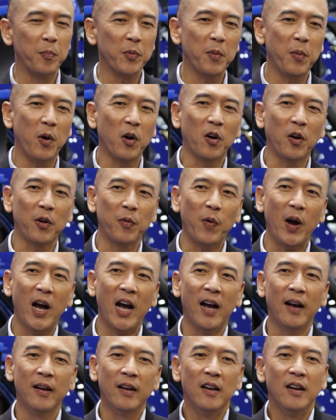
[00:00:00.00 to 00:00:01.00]
ผมต้องบอกก่อนว่า
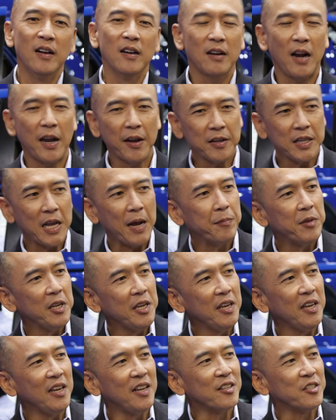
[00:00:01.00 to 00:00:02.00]
ใครก็ตาม
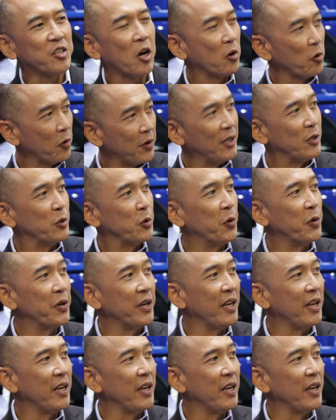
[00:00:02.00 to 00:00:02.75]
ที่จองรถในช่วง